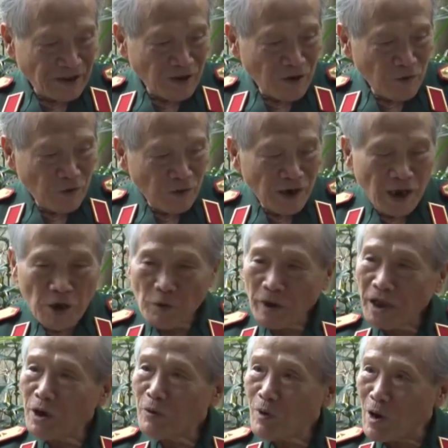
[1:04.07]
tướng có nêu
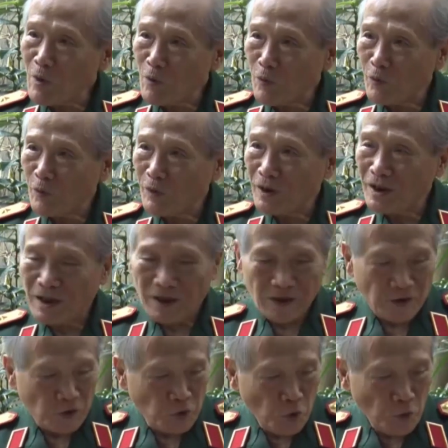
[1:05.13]
cái yêu cầu
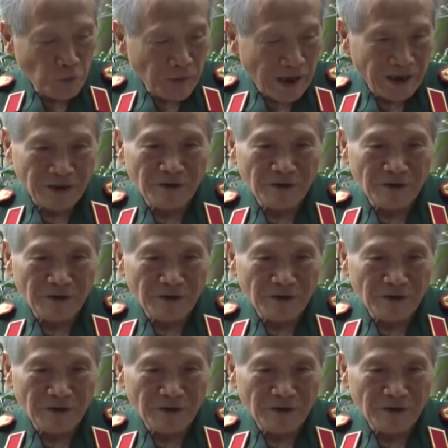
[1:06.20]
là giúp đại